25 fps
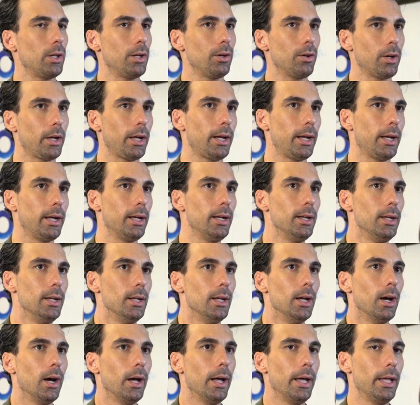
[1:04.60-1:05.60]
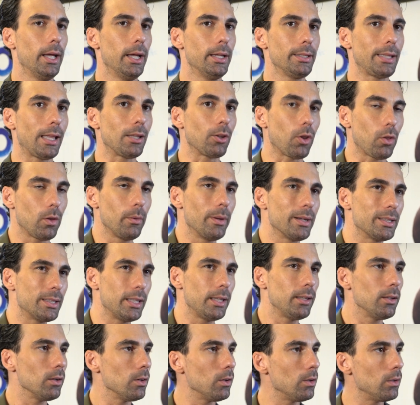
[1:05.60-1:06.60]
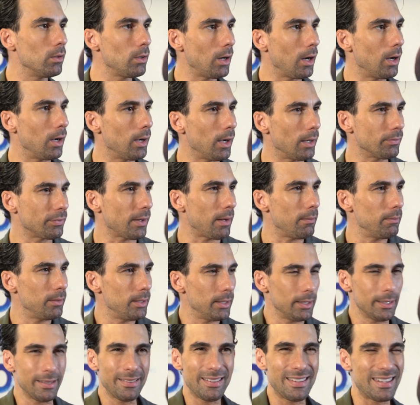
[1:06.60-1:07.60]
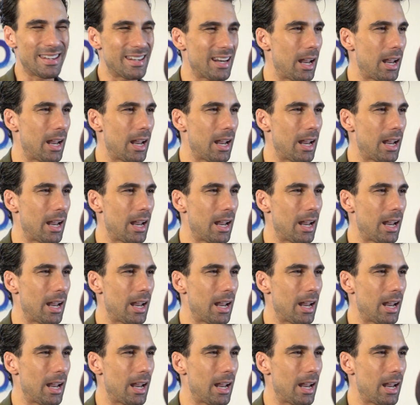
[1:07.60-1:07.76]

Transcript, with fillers: y creo que eh, tanto divertido, afable,